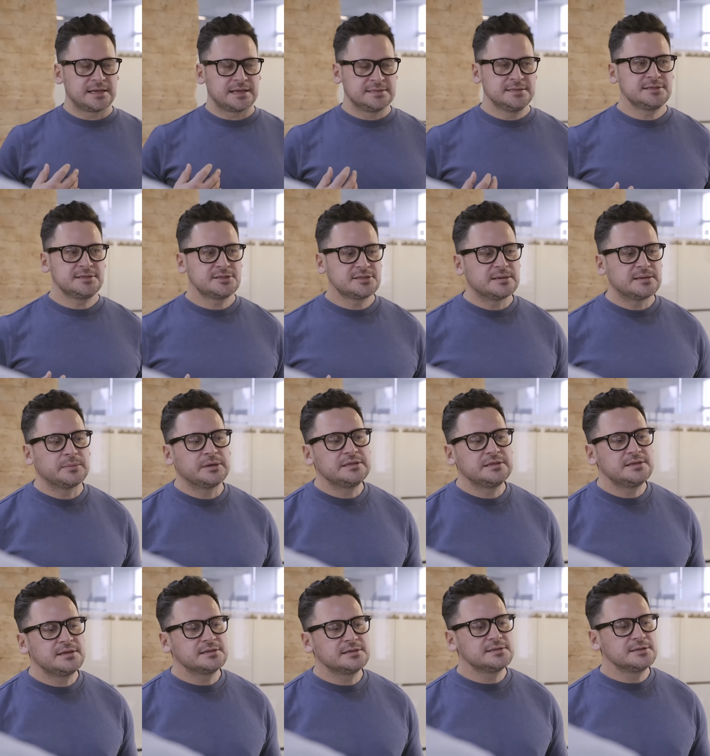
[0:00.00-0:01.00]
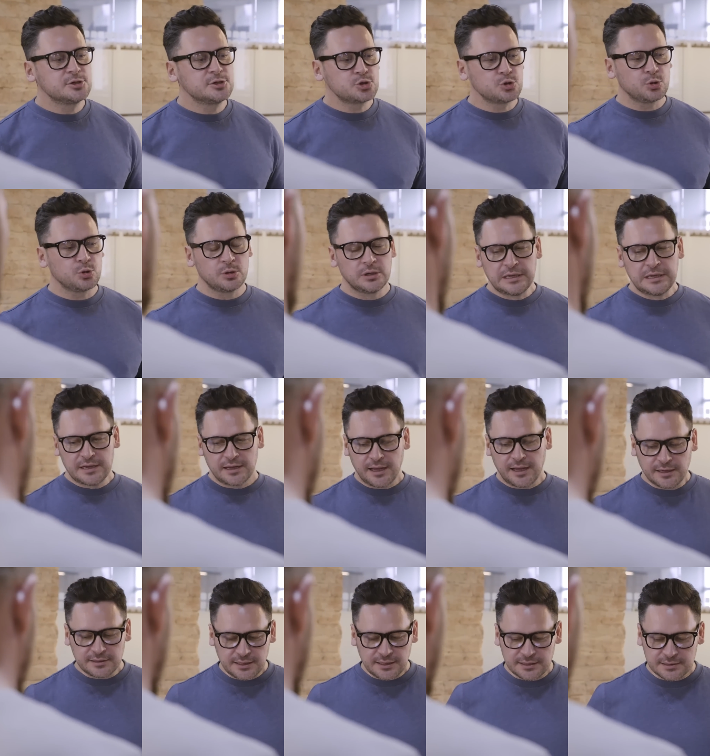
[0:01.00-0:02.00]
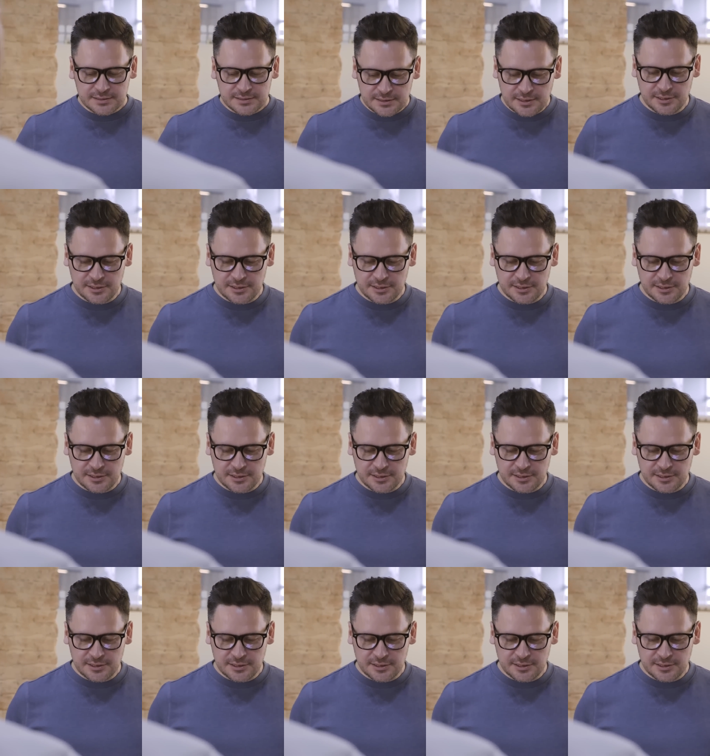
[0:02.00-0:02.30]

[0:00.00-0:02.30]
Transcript: từ văn bản khá là truyền cảm hả anh chị